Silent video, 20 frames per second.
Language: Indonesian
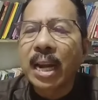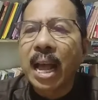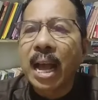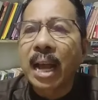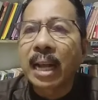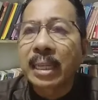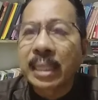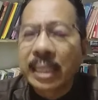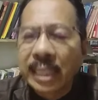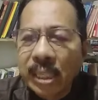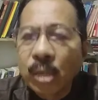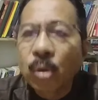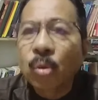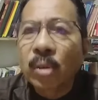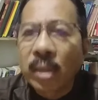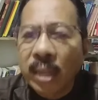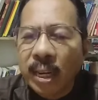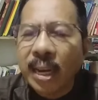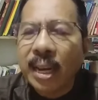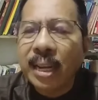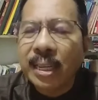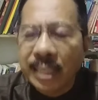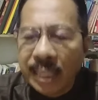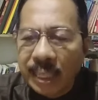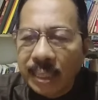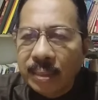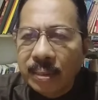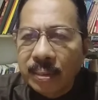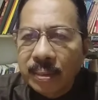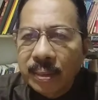lagi oleh rakyat.